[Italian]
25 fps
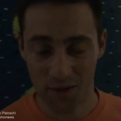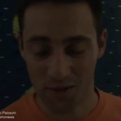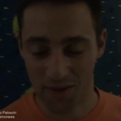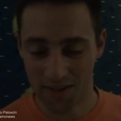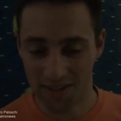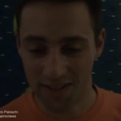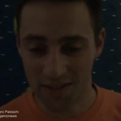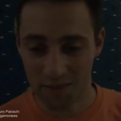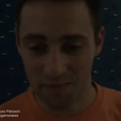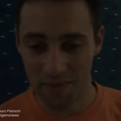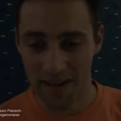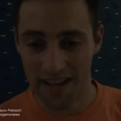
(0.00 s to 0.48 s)
cioè è
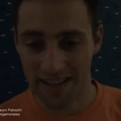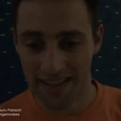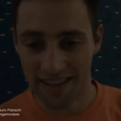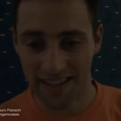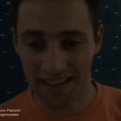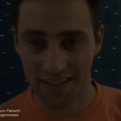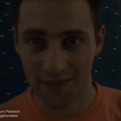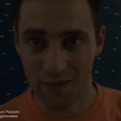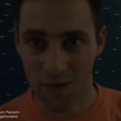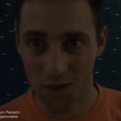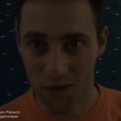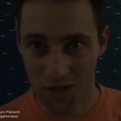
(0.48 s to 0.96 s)
ora di
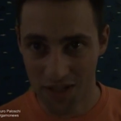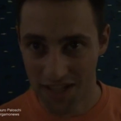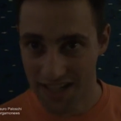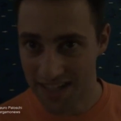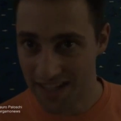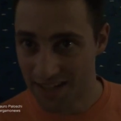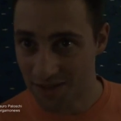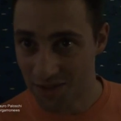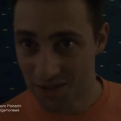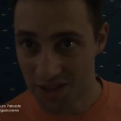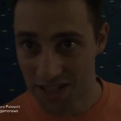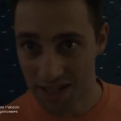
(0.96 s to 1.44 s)
smettere,
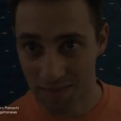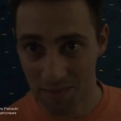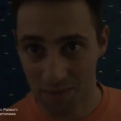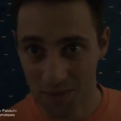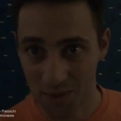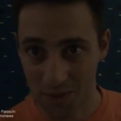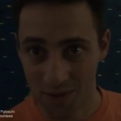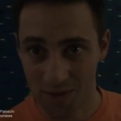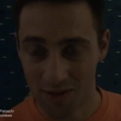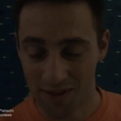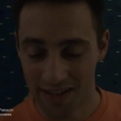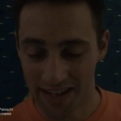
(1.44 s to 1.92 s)
forse non
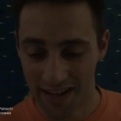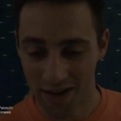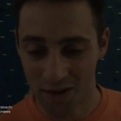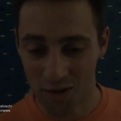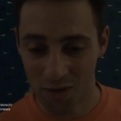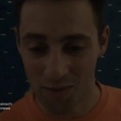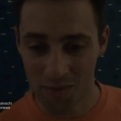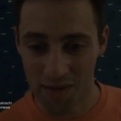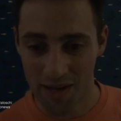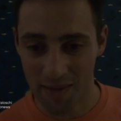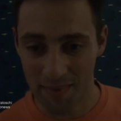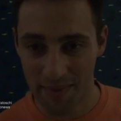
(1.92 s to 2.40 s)
siamo
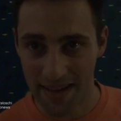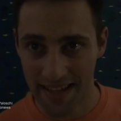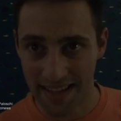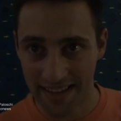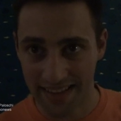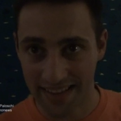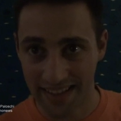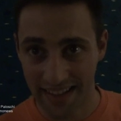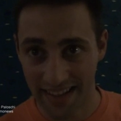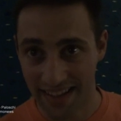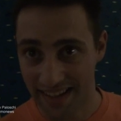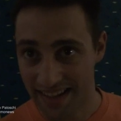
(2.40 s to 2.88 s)

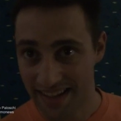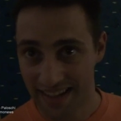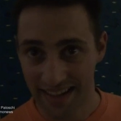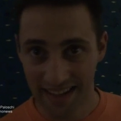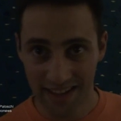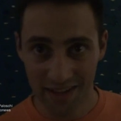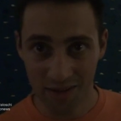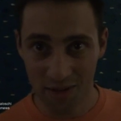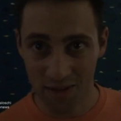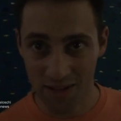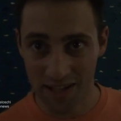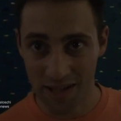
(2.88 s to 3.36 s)
economicamente,
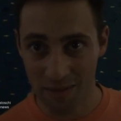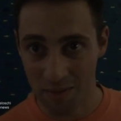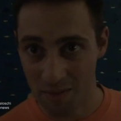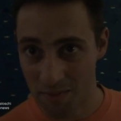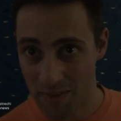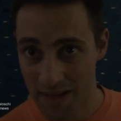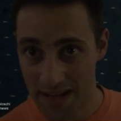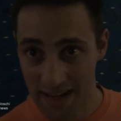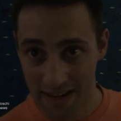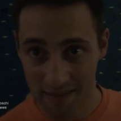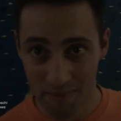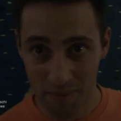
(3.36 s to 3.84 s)
non
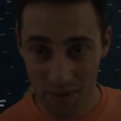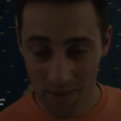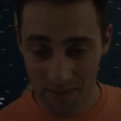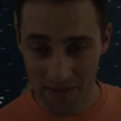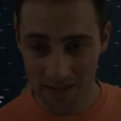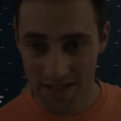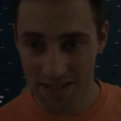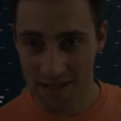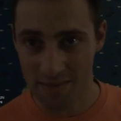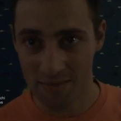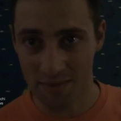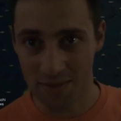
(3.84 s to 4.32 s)
andiamo bene per
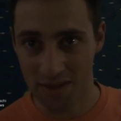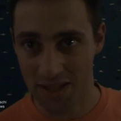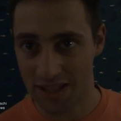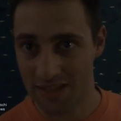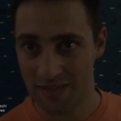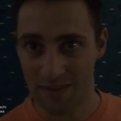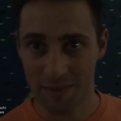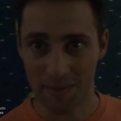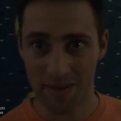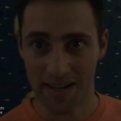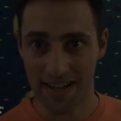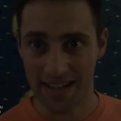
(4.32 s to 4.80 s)
questi
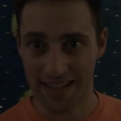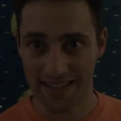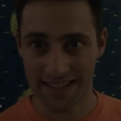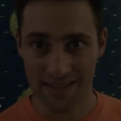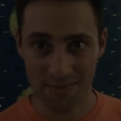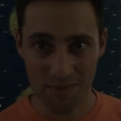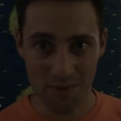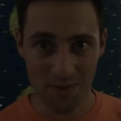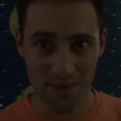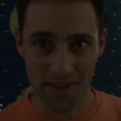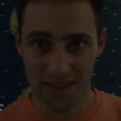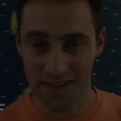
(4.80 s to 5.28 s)
motivi, perché
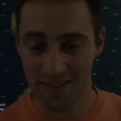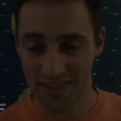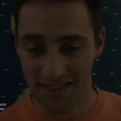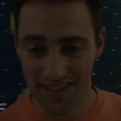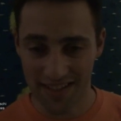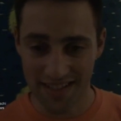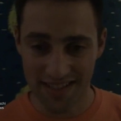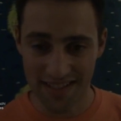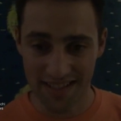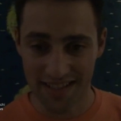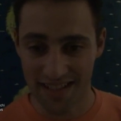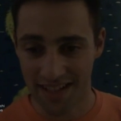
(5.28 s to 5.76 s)
stiamo qua a
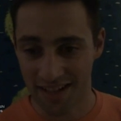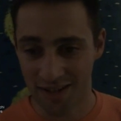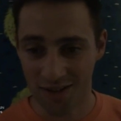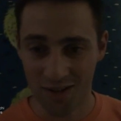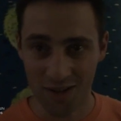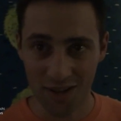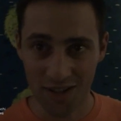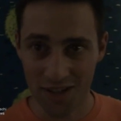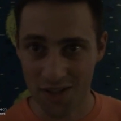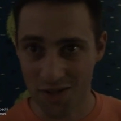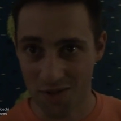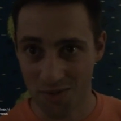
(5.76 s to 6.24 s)
dividerci tra
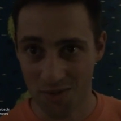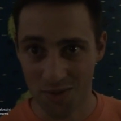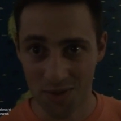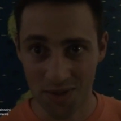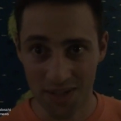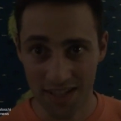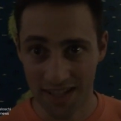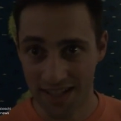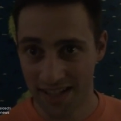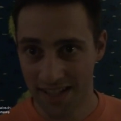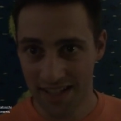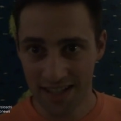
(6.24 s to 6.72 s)
nord e
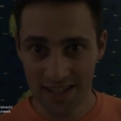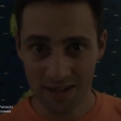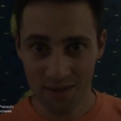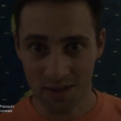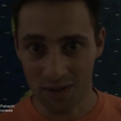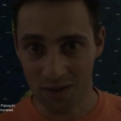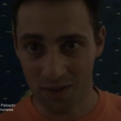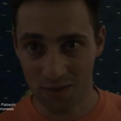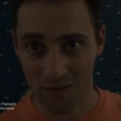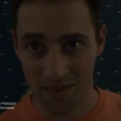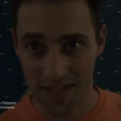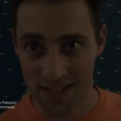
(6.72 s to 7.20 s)
sud,
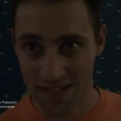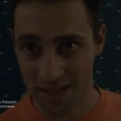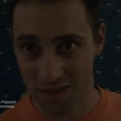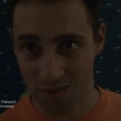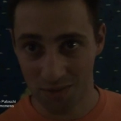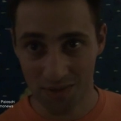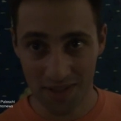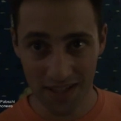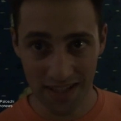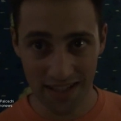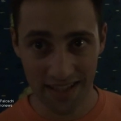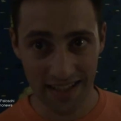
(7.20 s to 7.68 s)
quando invece
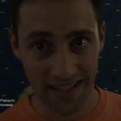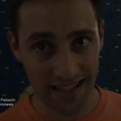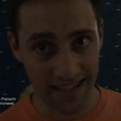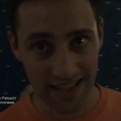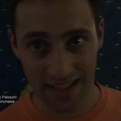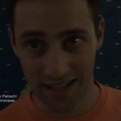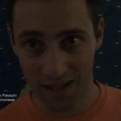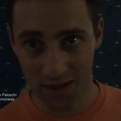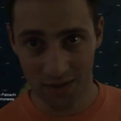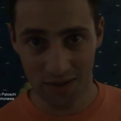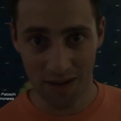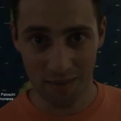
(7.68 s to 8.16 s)
tutta
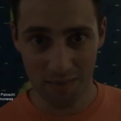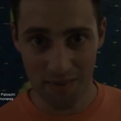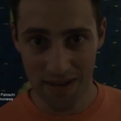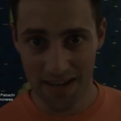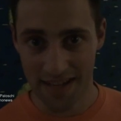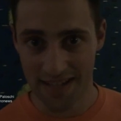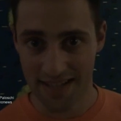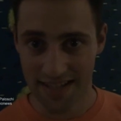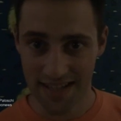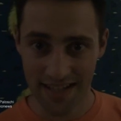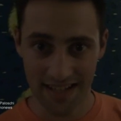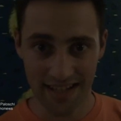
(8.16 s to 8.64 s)
l'Italia
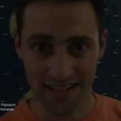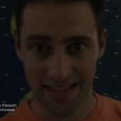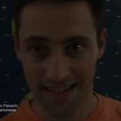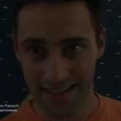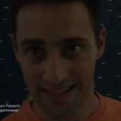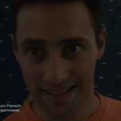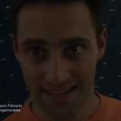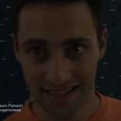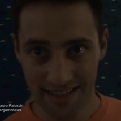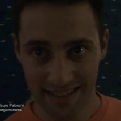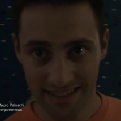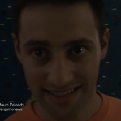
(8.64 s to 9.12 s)
dovrebbe essere
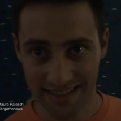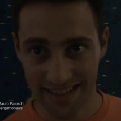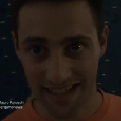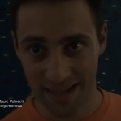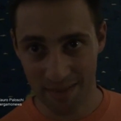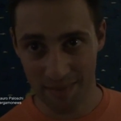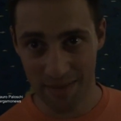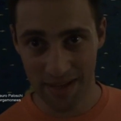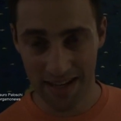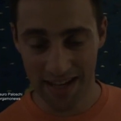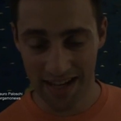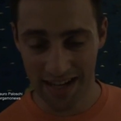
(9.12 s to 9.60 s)

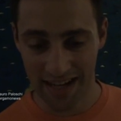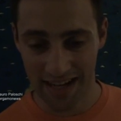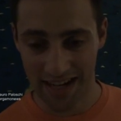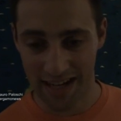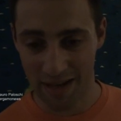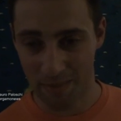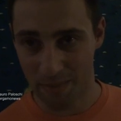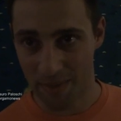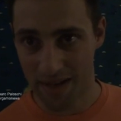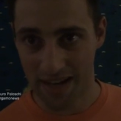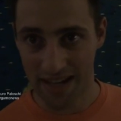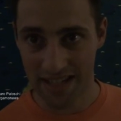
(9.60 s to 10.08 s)
stramega
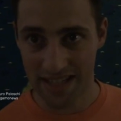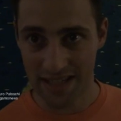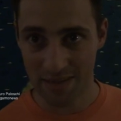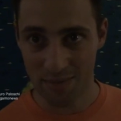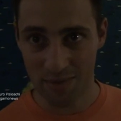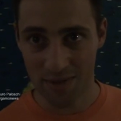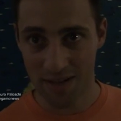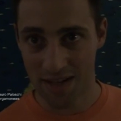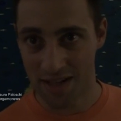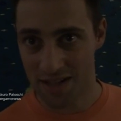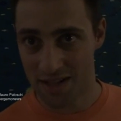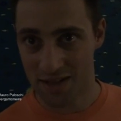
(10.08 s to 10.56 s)
ricca, perché
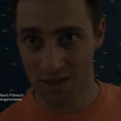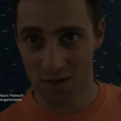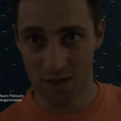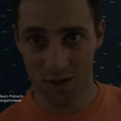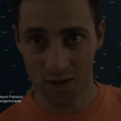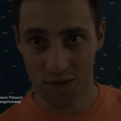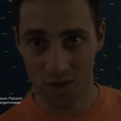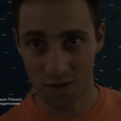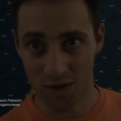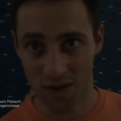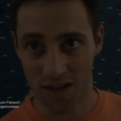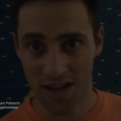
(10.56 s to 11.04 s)
siamo una
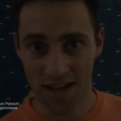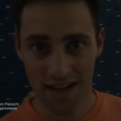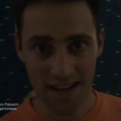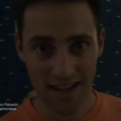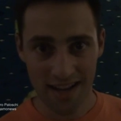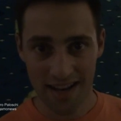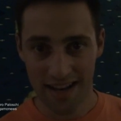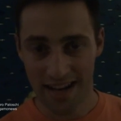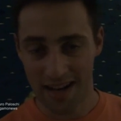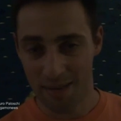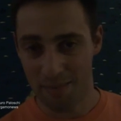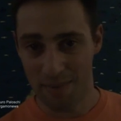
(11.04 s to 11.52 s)
nazione con
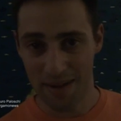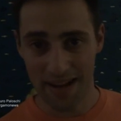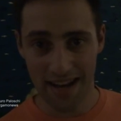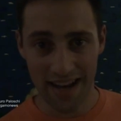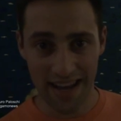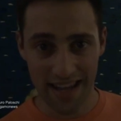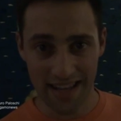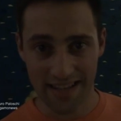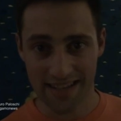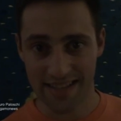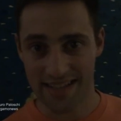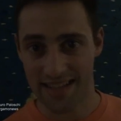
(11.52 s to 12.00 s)
le
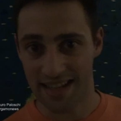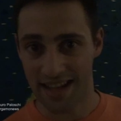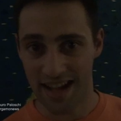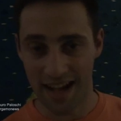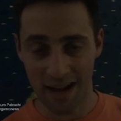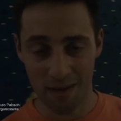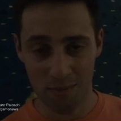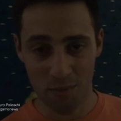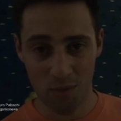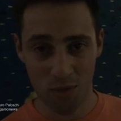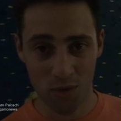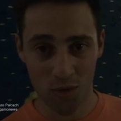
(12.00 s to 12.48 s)
bellezze
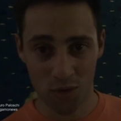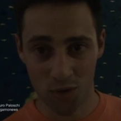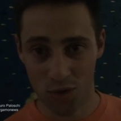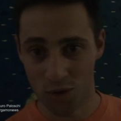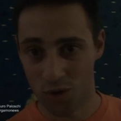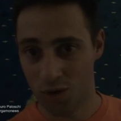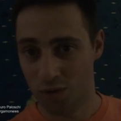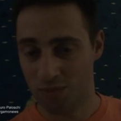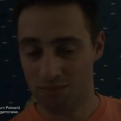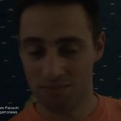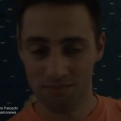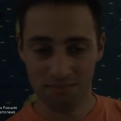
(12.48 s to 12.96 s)
al
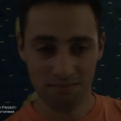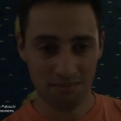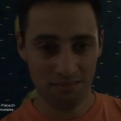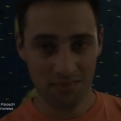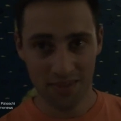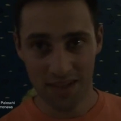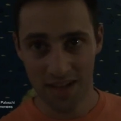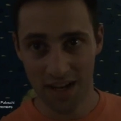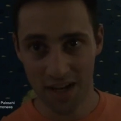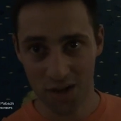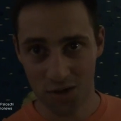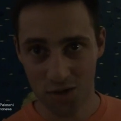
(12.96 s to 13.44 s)
mondo
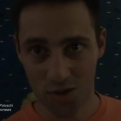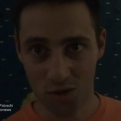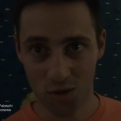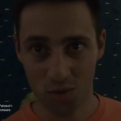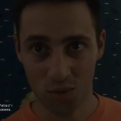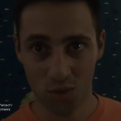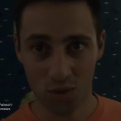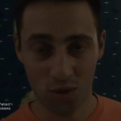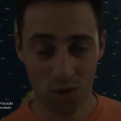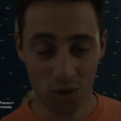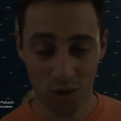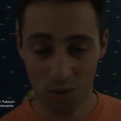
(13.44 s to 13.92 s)
in
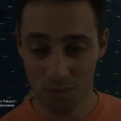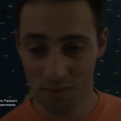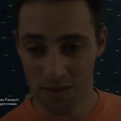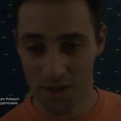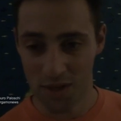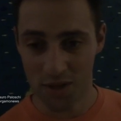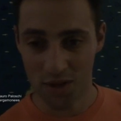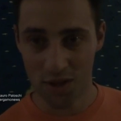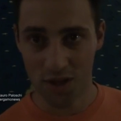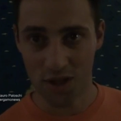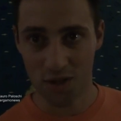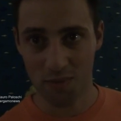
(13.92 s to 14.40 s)
assoluto
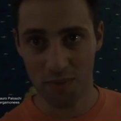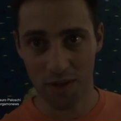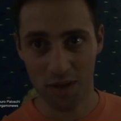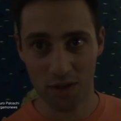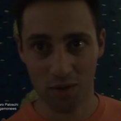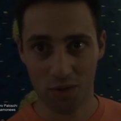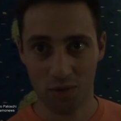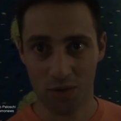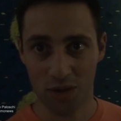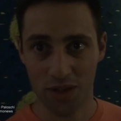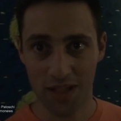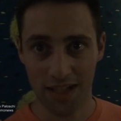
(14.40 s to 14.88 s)
maggiore
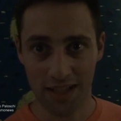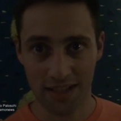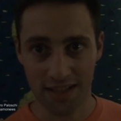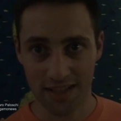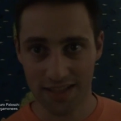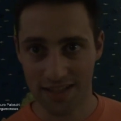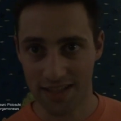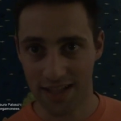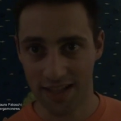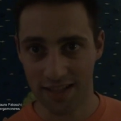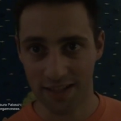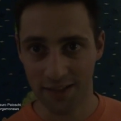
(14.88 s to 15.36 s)
rispetto a tutti gli
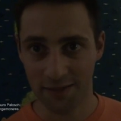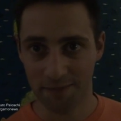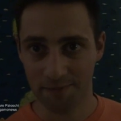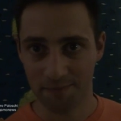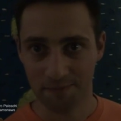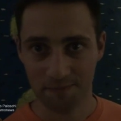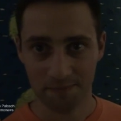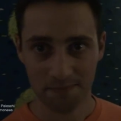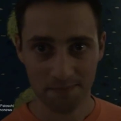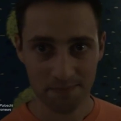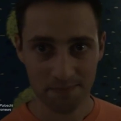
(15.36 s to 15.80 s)
altri stati.